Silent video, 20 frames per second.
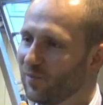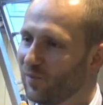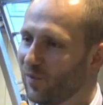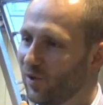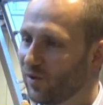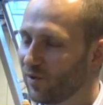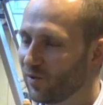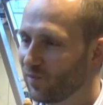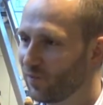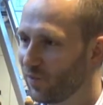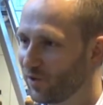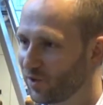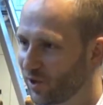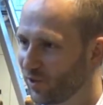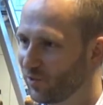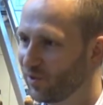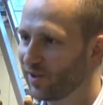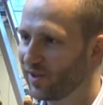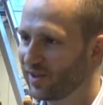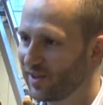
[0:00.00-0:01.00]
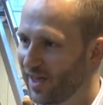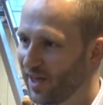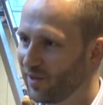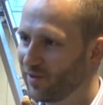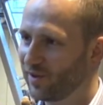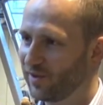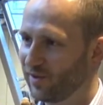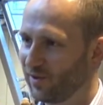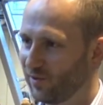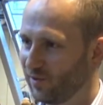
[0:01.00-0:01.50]
bo poszczególne
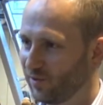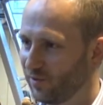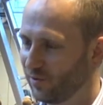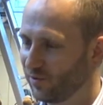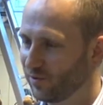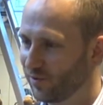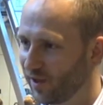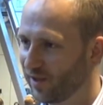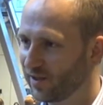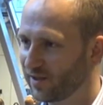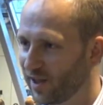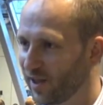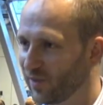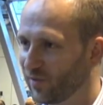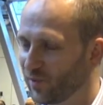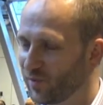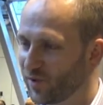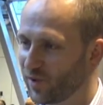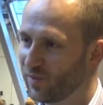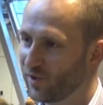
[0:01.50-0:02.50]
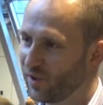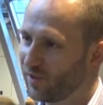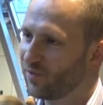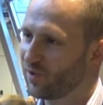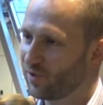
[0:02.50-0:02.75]
działy, które chcielibyśmy, żeby nowy